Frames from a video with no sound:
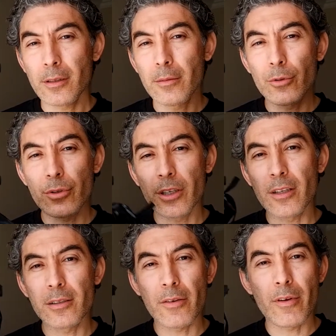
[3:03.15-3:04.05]
E, ee, bütün
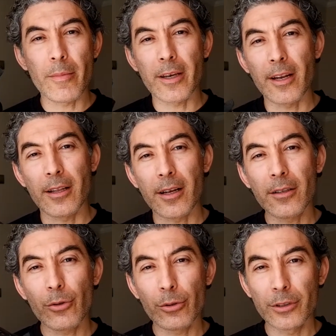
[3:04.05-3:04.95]
giriş seviye
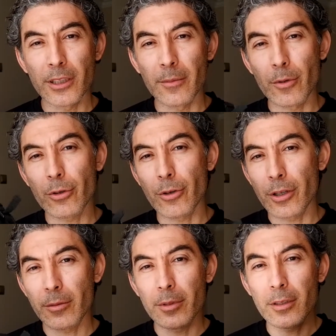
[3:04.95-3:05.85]
makinelerde olduğu gibi o
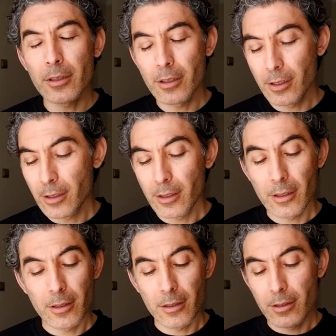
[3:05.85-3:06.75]
konuda bir
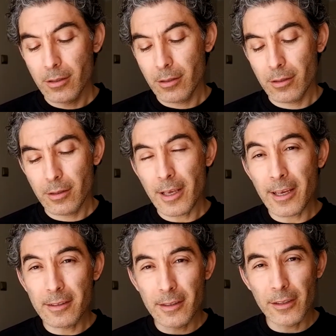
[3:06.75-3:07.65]

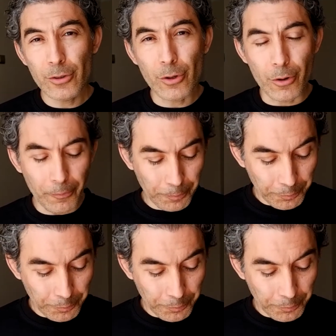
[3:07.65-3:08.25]
eksiğiniz yok.